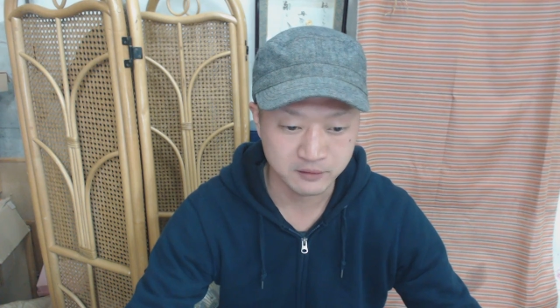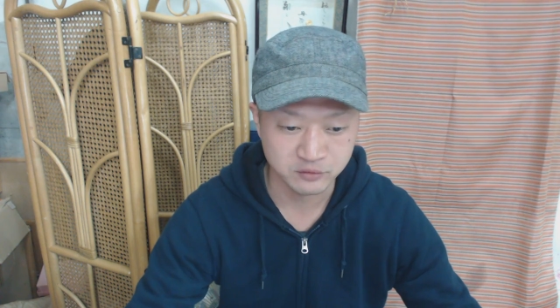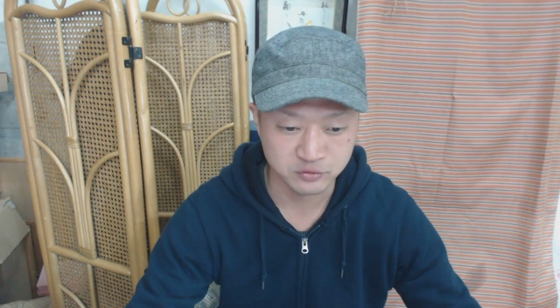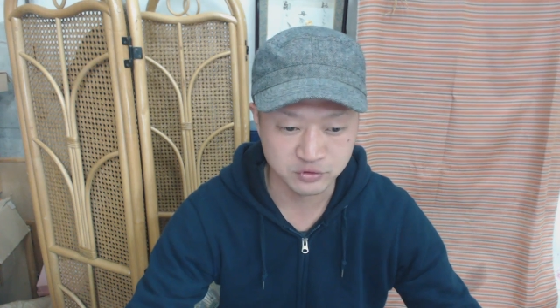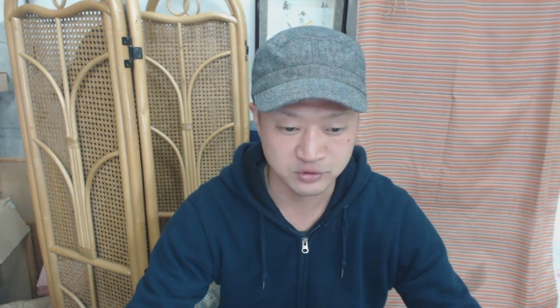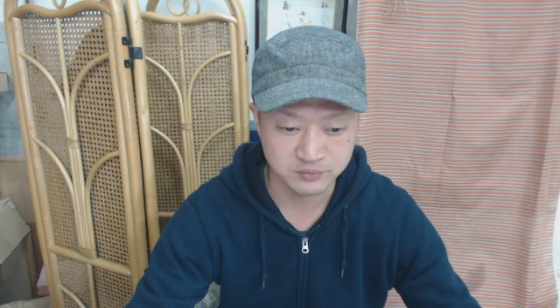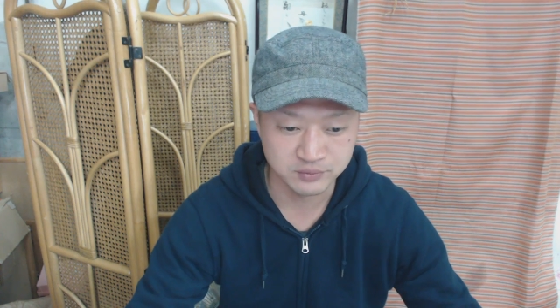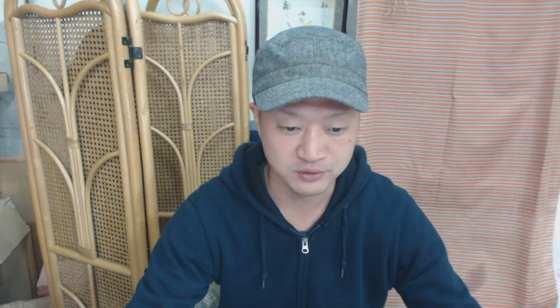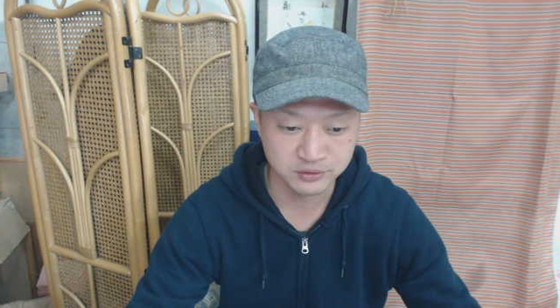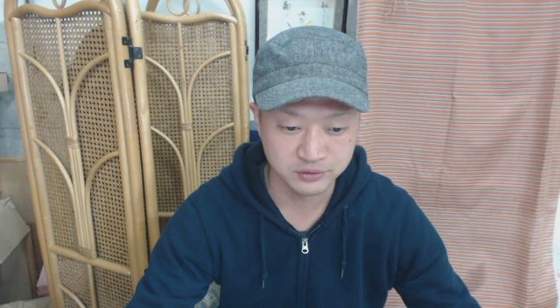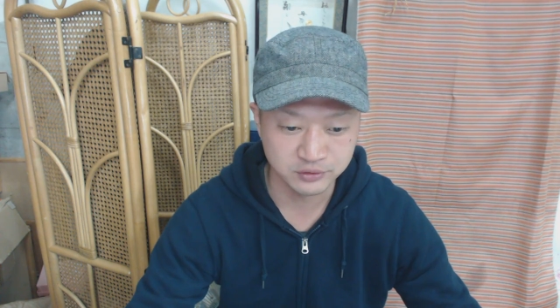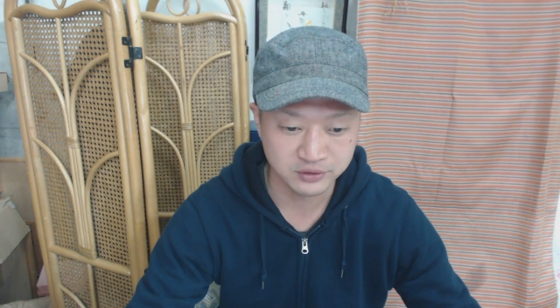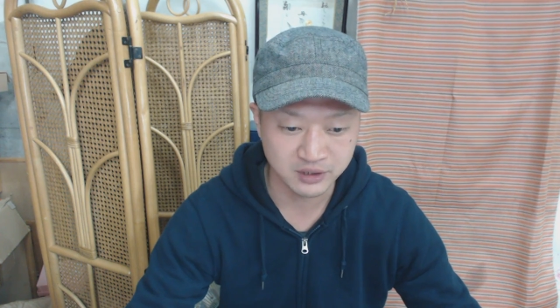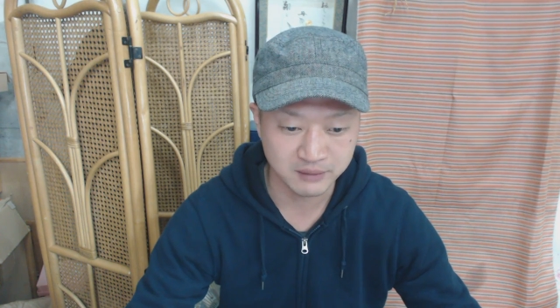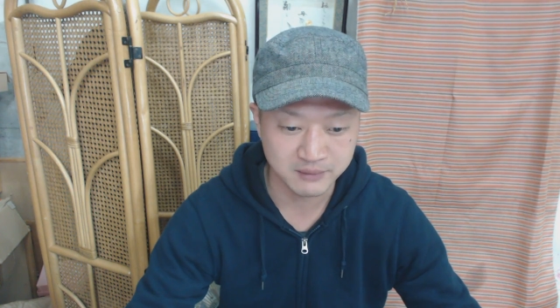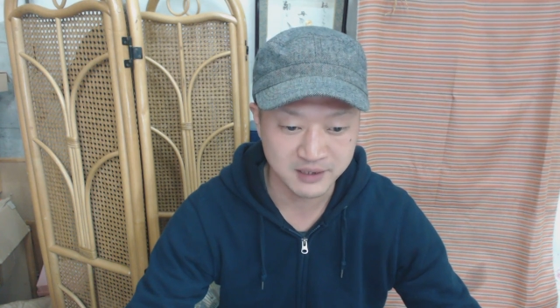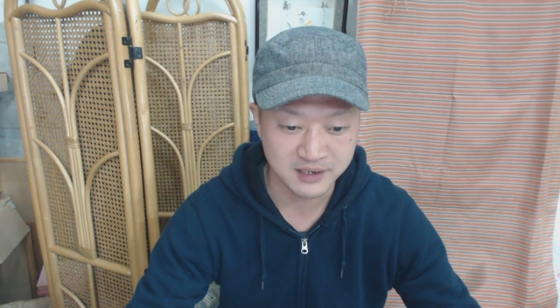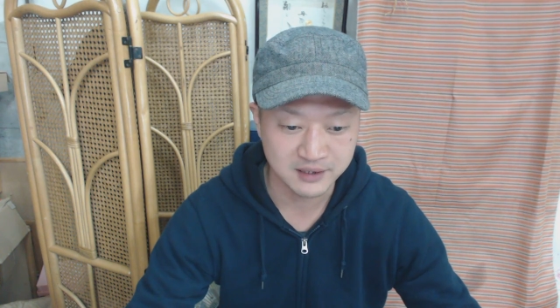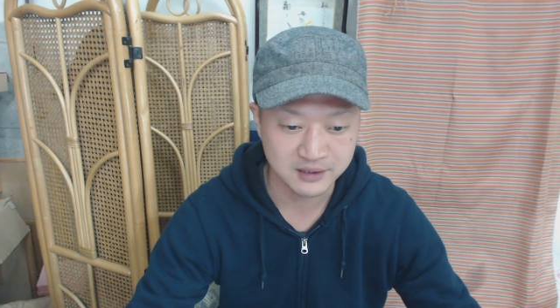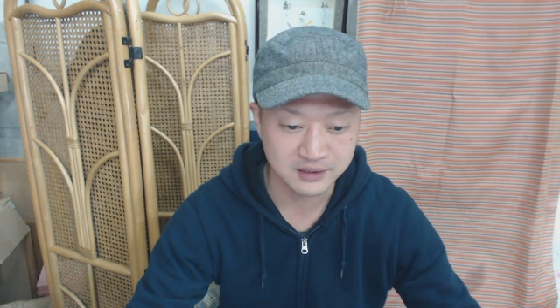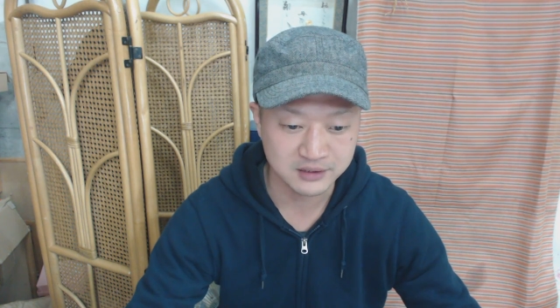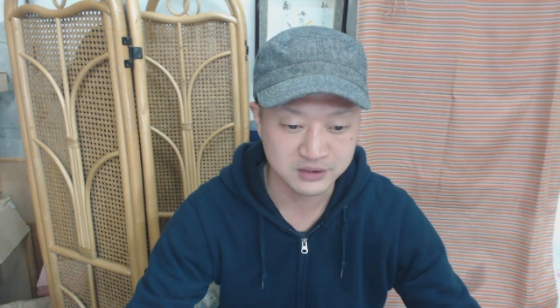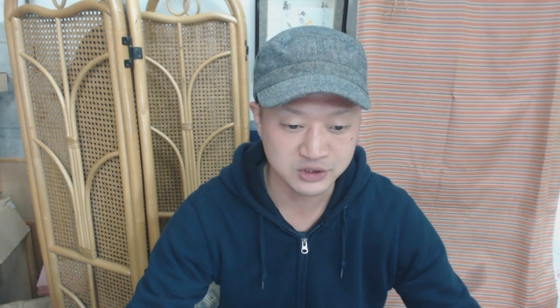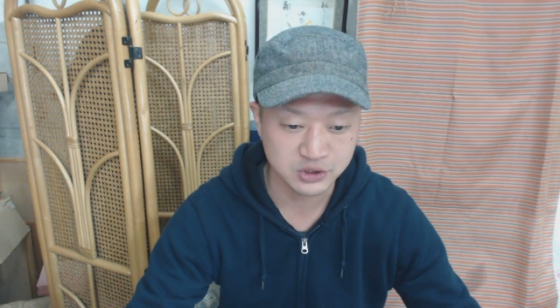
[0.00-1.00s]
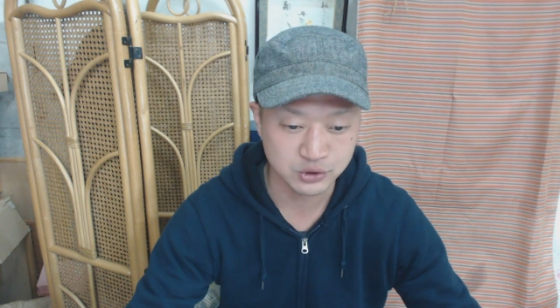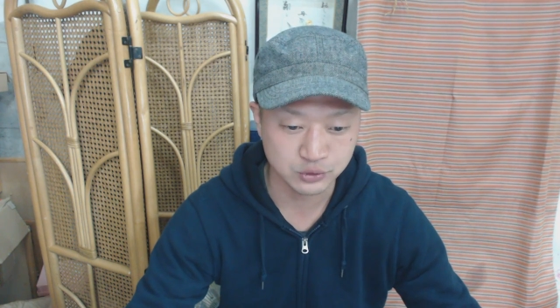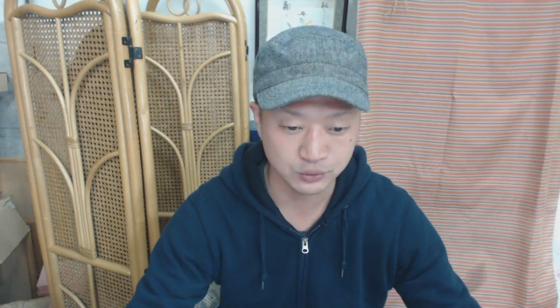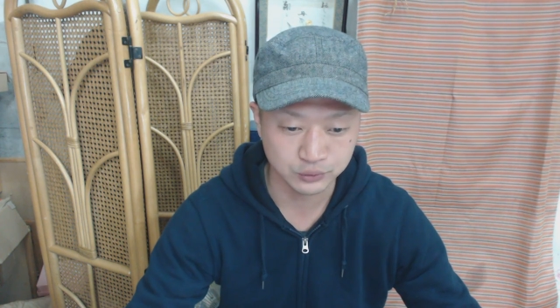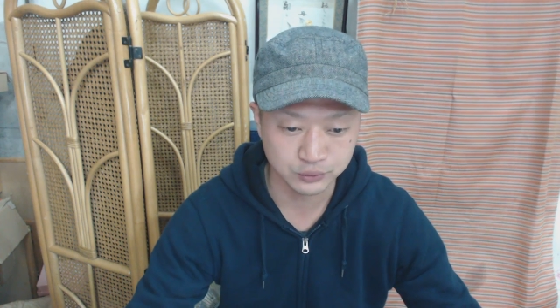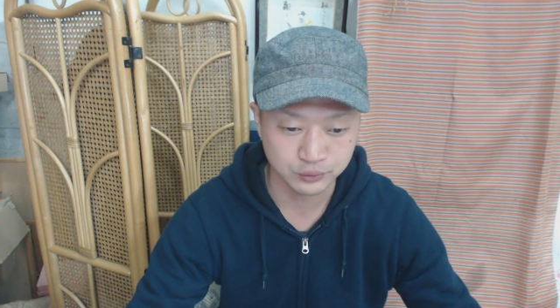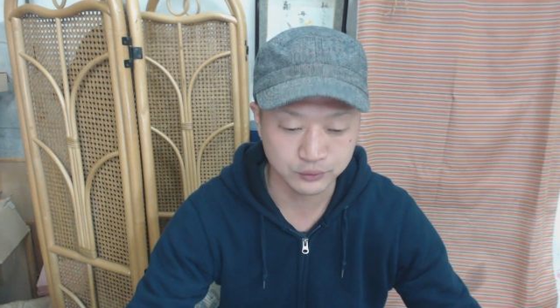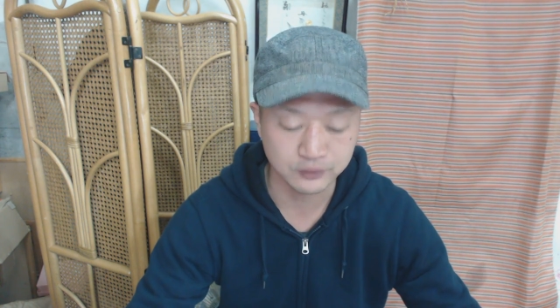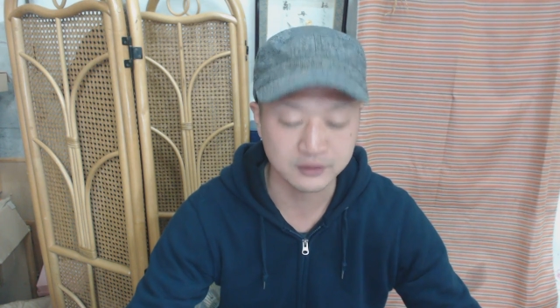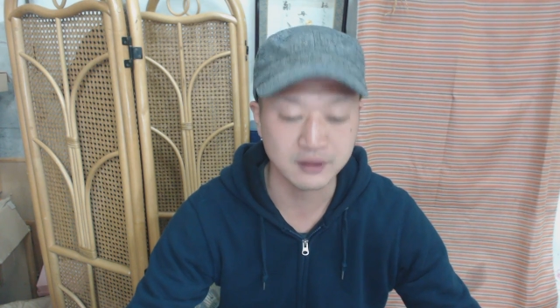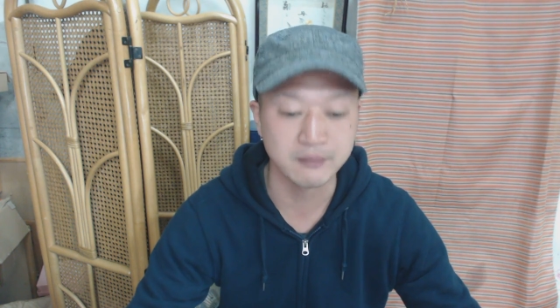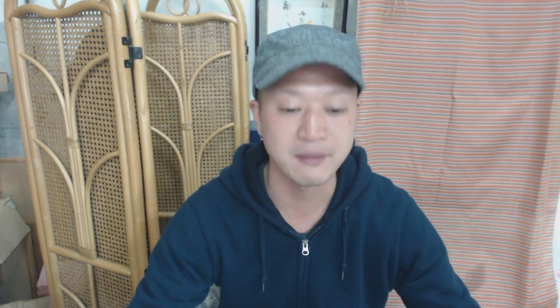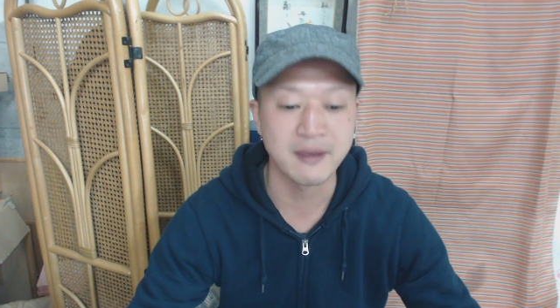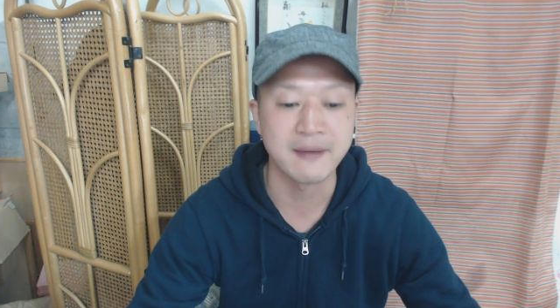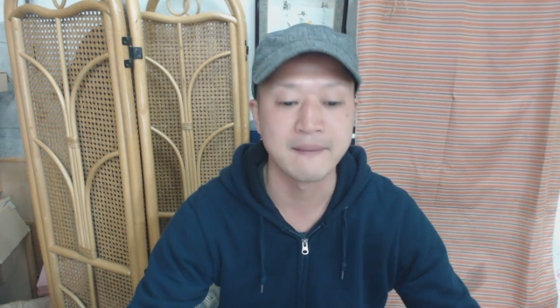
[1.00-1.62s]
自分のため、仕事のた